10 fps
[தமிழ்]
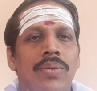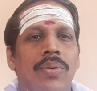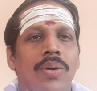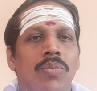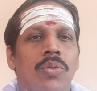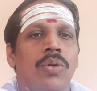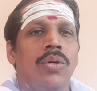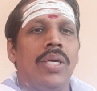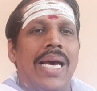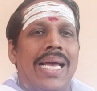ஒரு
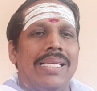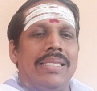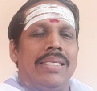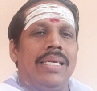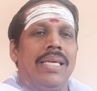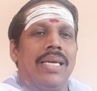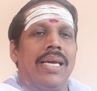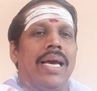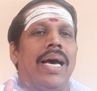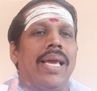மூணு அஞ்சு
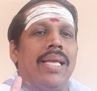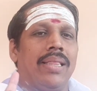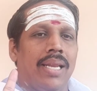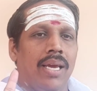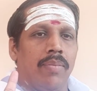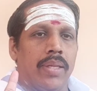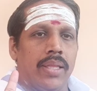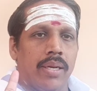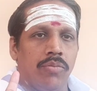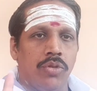காயத்ரி
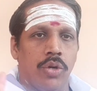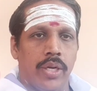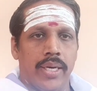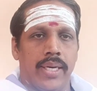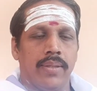மந்திரம் சொல்லுங்க